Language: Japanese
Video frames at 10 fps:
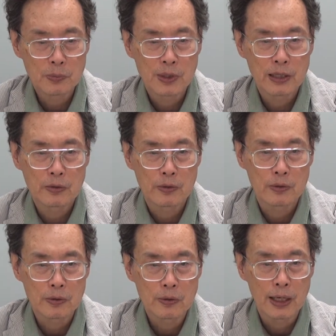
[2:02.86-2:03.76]
ンプ大統
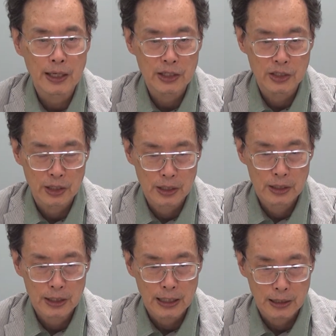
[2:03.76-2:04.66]
領との話
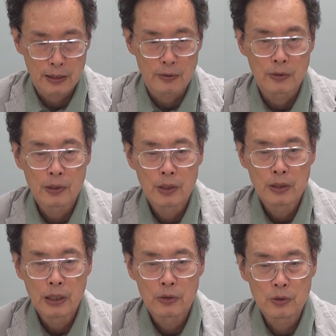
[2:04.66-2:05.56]
になってる
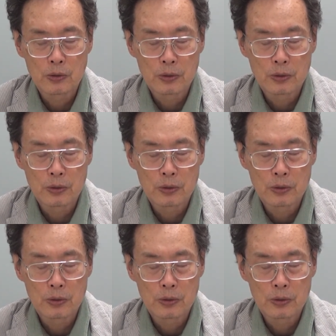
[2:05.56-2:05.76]
で